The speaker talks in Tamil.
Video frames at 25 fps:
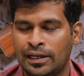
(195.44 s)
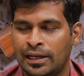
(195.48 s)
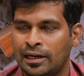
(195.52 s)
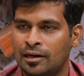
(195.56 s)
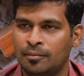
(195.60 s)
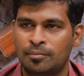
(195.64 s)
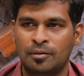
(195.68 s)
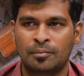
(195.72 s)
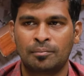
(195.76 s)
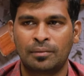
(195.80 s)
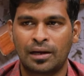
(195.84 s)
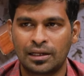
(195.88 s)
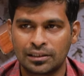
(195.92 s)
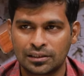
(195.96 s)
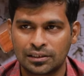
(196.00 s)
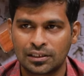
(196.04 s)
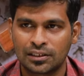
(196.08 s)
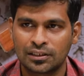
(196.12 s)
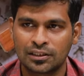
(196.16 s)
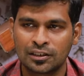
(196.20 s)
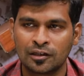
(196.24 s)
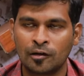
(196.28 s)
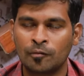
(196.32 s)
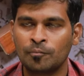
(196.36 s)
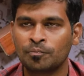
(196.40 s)
லைன் அப்பில்
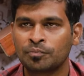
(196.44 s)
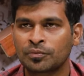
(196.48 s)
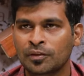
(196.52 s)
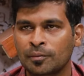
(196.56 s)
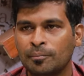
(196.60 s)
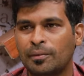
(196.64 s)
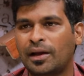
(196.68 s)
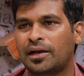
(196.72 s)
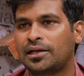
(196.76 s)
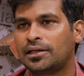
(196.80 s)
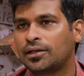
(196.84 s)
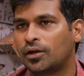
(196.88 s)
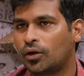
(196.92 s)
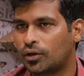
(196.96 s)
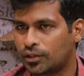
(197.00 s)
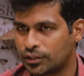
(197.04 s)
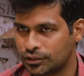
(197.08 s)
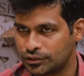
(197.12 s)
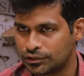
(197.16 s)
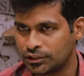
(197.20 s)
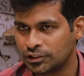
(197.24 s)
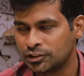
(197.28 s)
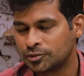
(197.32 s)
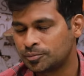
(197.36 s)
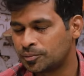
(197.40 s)
மாற்றுறது பேட்டிங்
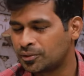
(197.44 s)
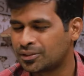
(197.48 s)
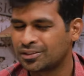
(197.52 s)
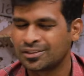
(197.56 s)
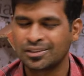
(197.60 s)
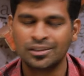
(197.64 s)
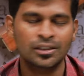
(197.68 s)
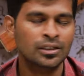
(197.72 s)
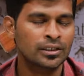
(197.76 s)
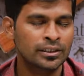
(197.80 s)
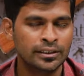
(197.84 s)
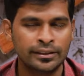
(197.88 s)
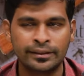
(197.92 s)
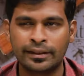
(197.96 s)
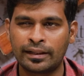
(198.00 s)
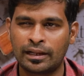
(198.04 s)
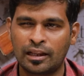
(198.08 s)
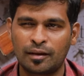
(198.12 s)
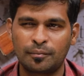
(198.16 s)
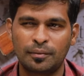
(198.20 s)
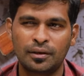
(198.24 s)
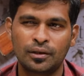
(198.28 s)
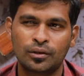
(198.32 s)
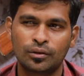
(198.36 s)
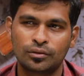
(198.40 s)
ஆர்டர் சேஞ்ச் பண்ணுறது
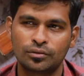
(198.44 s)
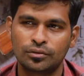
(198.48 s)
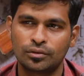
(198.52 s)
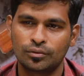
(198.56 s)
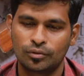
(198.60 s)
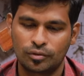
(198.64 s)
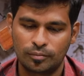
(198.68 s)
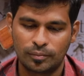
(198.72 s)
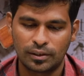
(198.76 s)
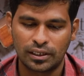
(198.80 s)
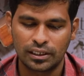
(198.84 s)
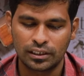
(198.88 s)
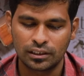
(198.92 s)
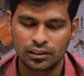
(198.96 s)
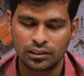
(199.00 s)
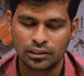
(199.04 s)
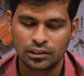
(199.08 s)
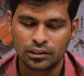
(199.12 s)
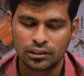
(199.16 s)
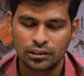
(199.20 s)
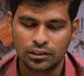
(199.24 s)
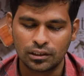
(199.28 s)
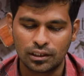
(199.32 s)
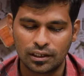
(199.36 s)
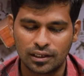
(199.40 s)
இதெல்லாமே கொஞ்சம் ஒரு மாதிரி
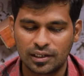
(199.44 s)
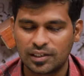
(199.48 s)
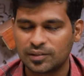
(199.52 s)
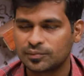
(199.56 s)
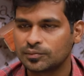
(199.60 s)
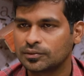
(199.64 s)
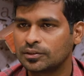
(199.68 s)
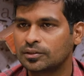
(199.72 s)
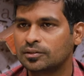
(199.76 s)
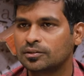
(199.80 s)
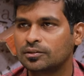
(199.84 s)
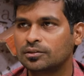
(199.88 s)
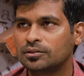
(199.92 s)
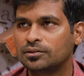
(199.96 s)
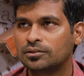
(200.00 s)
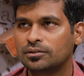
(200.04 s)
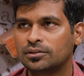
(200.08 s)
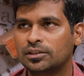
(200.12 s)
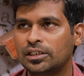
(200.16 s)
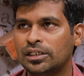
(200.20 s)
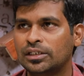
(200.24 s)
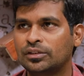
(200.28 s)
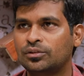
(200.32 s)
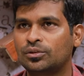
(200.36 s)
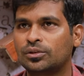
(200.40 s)

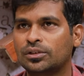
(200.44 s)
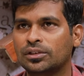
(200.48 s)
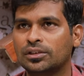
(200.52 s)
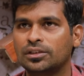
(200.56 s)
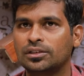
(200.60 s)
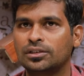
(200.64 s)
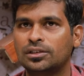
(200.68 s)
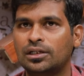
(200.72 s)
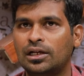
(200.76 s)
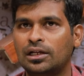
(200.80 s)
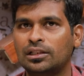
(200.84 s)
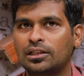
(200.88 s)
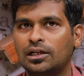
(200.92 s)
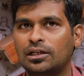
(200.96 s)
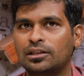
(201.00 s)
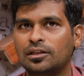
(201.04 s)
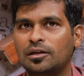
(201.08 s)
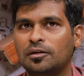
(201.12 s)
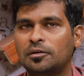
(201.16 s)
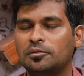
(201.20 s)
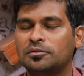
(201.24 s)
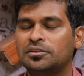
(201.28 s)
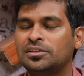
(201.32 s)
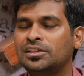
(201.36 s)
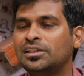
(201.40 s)
என்ன சொல்கிறது அந்த
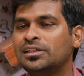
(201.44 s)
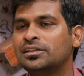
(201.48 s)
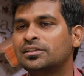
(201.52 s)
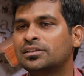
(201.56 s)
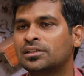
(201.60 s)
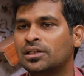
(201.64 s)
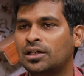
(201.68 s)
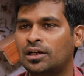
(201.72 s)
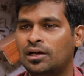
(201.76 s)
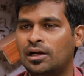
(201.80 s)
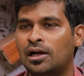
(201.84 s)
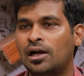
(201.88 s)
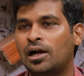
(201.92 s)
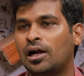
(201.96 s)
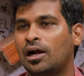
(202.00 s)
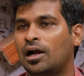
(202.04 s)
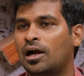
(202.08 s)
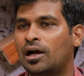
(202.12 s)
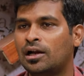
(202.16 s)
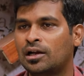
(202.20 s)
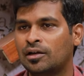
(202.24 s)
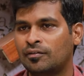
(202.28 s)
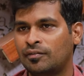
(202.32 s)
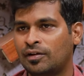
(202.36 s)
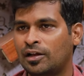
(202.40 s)
அந்த சீசா
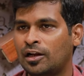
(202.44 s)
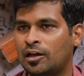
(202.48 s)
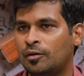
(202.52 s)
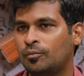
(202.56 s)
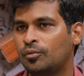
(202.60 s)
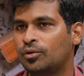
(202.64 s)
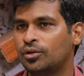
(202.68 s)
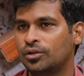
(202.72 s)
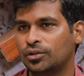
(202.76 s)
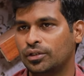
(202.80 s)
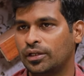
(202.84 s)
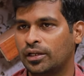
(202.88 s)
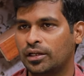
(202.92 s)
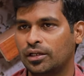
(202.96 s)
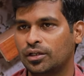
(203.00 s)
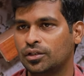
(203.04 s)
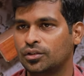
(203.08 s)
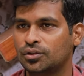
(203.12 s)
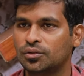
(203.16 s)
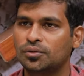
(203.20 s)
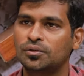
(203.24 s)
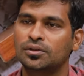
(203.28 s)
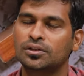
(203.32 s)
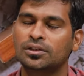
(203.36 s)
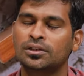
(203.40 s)
ஆட வேணாமோன்னு எனக்கு
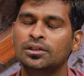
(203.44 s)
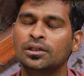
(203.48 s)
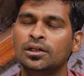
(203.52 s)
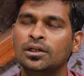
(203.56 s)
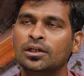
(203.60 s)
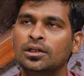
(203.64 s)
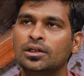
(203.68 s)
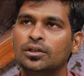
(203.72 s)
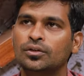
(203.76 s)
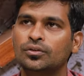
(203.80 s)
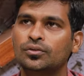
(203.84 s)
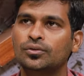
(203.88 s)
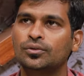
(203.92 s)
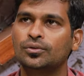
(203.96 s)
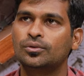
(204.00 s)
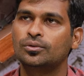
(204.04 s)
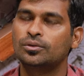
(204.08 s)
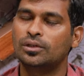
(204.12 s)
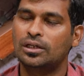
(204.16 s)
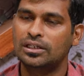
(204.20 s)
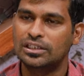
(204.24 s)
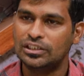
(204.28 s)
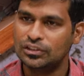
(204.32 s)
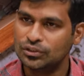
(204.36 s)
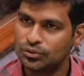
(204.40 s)
தோணுது ஸோ
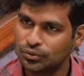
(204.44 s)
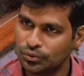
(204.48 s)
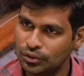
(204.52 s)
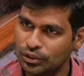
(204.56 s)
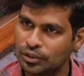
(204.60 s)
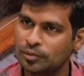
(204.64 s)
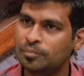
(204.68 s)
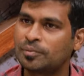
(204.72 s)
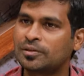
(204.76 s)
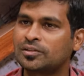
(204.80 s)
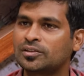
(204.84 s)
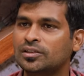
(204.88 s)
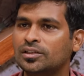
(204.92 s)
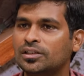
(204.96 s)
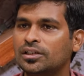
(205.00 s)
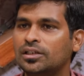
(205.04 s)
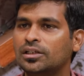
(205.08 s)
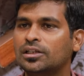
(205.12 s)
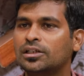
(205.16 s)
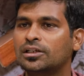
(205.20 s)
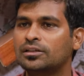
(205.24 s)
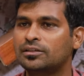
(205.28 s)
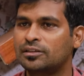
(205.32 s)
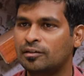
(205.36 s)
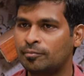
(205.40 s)
இன்ஜுரி பிரச்சனை
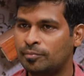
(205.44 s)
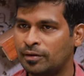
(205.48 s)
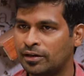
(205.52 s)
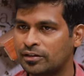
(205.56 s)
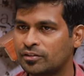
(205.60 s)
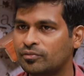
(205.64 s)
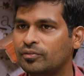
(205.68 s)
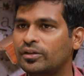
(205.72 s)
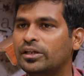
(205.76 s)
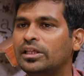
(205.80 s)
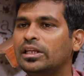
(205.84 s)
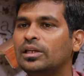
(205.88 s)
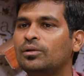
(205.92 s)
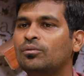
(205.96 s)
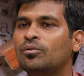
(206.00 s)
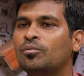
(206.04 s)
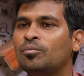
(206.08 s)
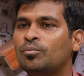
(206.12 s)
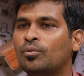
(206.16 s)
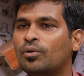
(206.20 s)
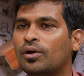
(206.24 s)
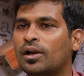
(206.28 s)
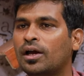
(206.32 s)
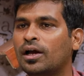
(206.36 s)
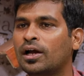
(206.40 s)
இருக்குது சில பிளேயர்ஸ்
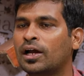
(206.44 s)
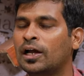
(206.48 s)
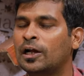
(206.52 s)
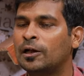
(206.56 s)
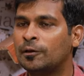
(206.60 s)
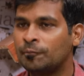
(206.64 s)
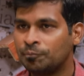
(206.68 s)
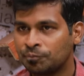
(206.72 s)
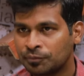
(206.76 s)
வெளியிலவும் போகிறாங்க